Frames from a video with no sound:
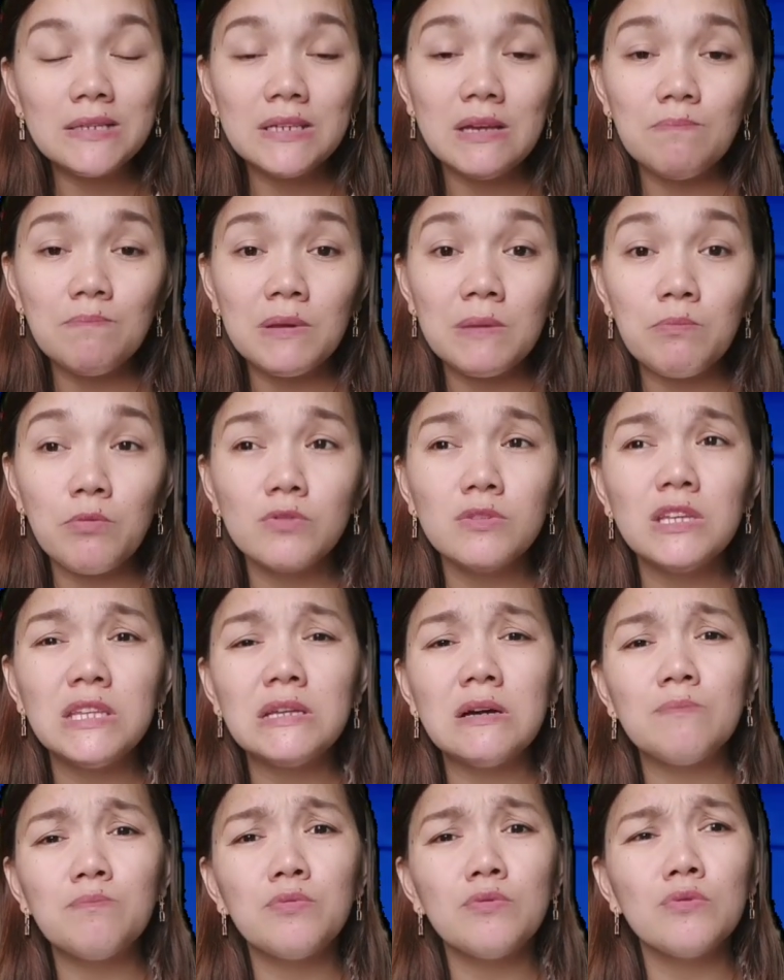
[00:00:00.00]
Siyempre po, hindi
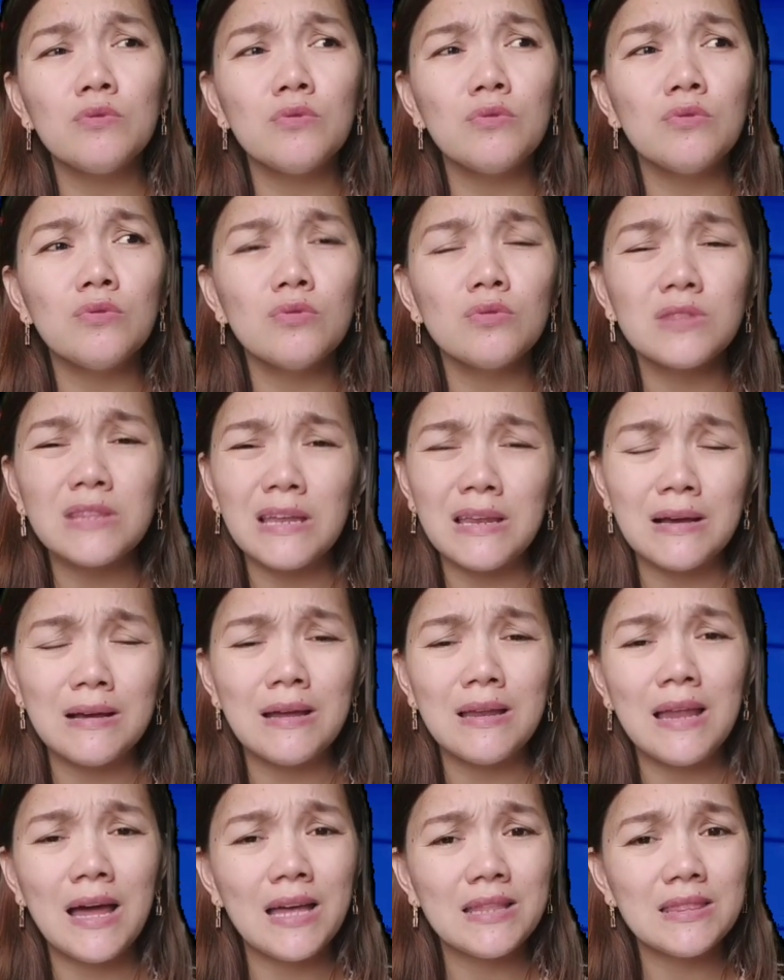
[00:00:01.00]
na po
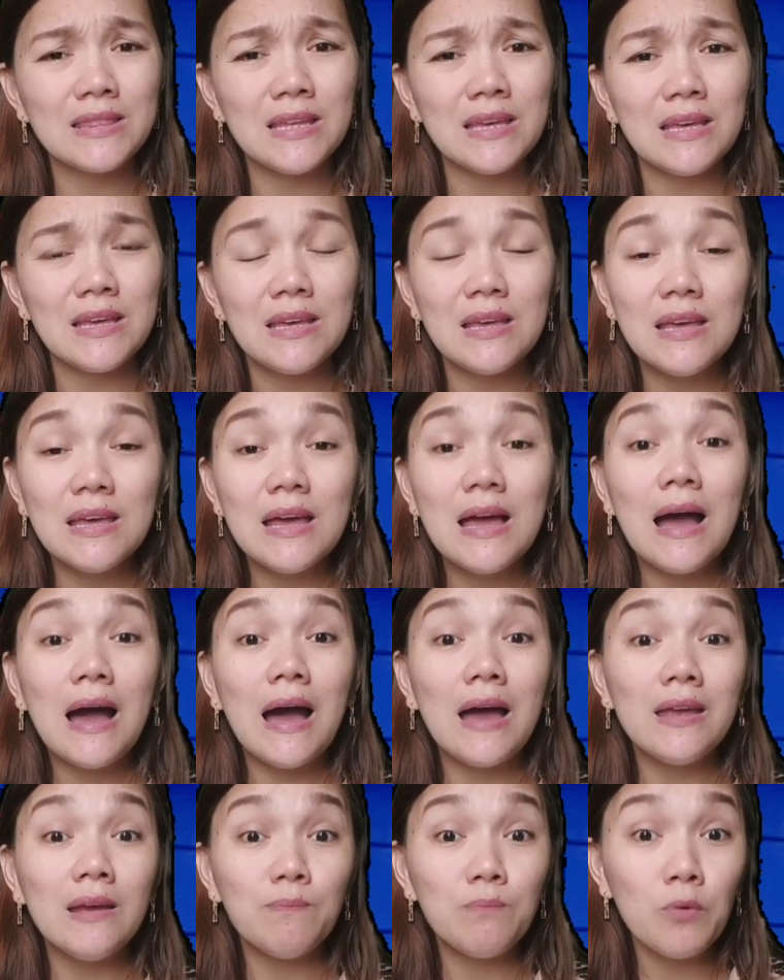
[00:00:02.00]
talaga lahat eh,
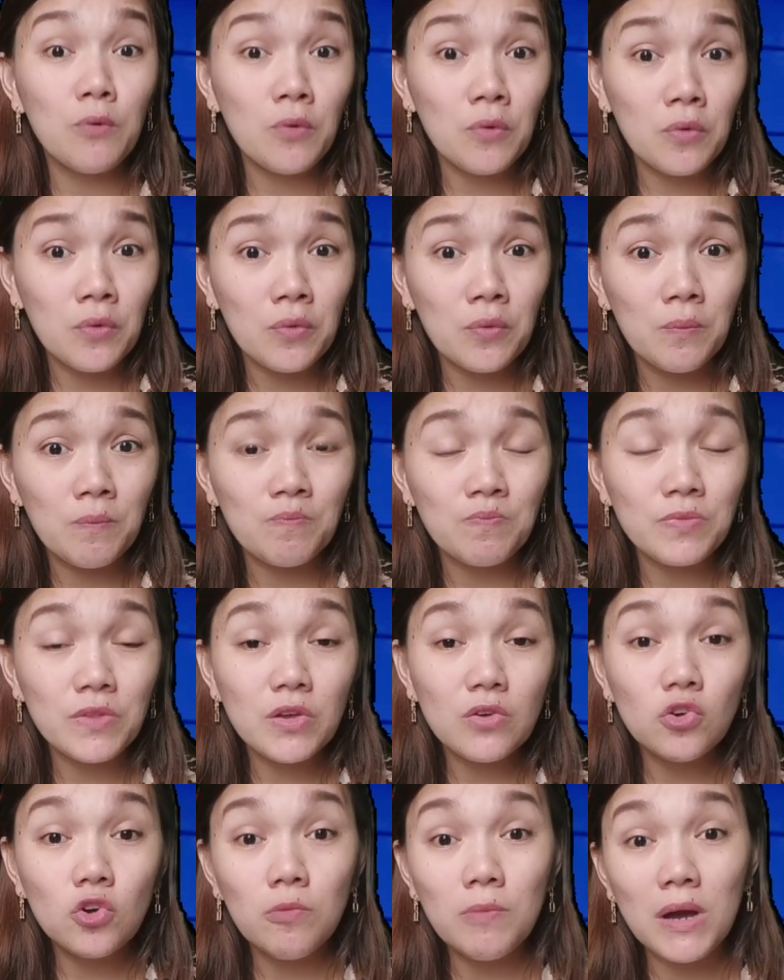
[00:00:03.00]
kaya pong
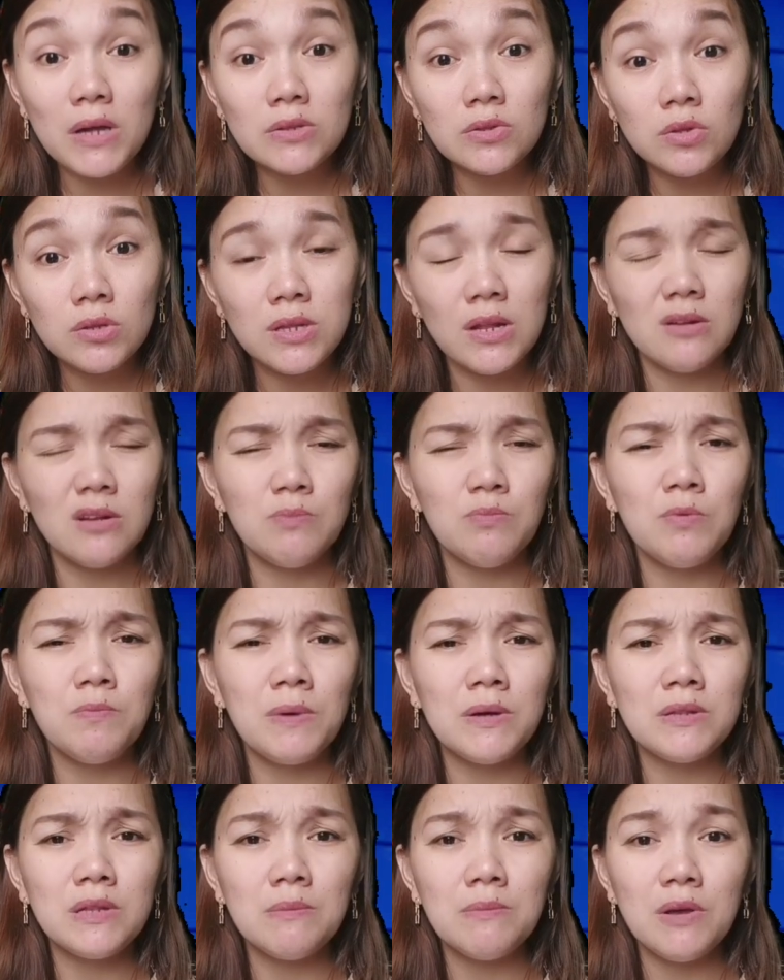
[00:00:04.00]
gumastos lang na po
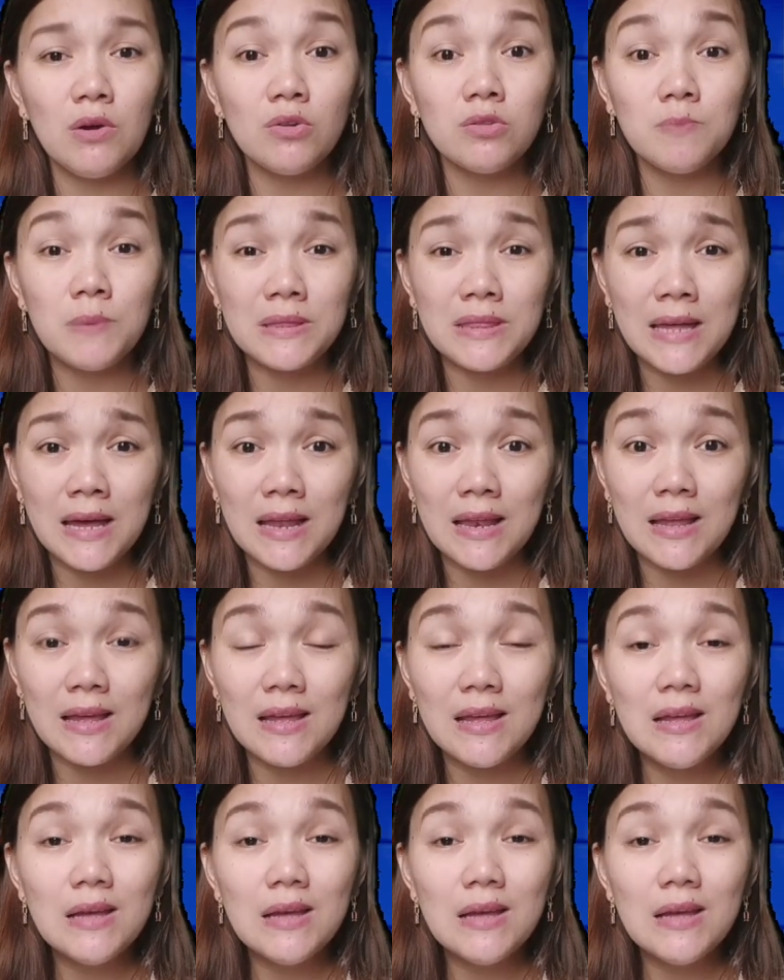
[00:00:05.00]
pag sa may ospital.